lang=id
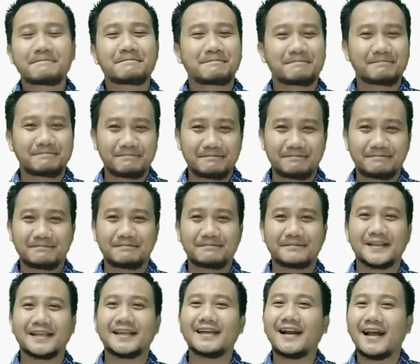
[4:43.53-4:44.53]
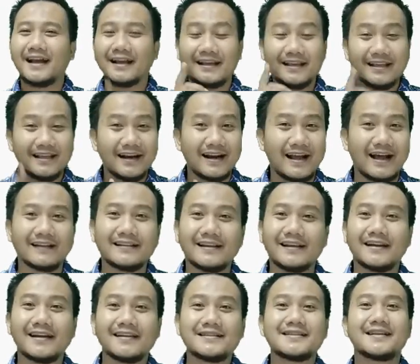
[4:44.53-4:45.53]
Hmm, kira-kira
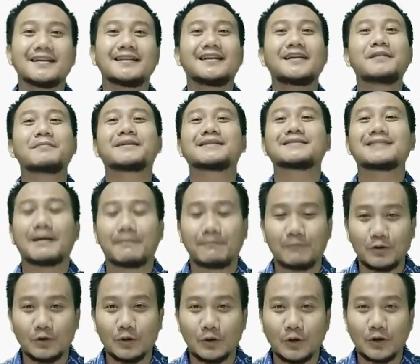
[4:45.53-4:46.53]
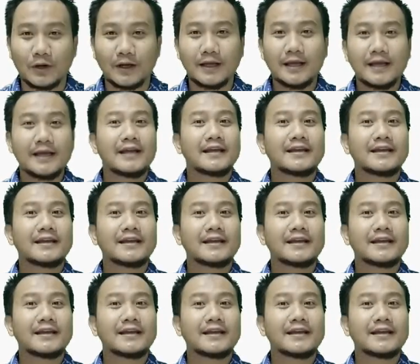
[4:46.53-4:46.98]
tadi kan ceritanya bersambung.